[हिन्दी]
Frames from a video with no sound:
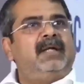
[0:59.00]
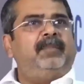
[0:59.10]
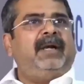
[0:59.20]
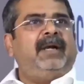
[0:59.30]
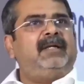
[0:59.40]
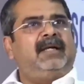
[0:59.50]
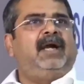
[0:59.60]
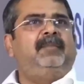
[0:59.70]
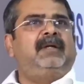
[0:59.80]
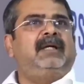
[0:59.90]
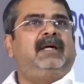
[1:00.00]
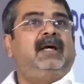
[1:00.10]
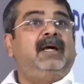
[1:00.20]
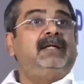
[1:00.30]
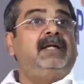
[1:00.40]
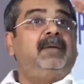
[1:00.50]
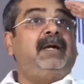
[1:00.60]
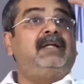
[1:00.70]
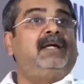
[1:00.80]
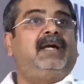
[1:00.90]
ये पेट दिखाई पड़ता है ये
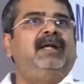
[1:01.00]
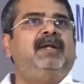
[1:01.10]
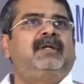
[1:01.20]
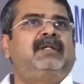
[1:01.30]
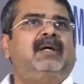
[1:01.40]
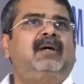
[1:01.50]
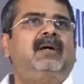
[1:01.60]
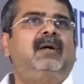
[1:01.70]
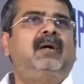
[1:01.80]
पेट दिखाई नहीं पड़ता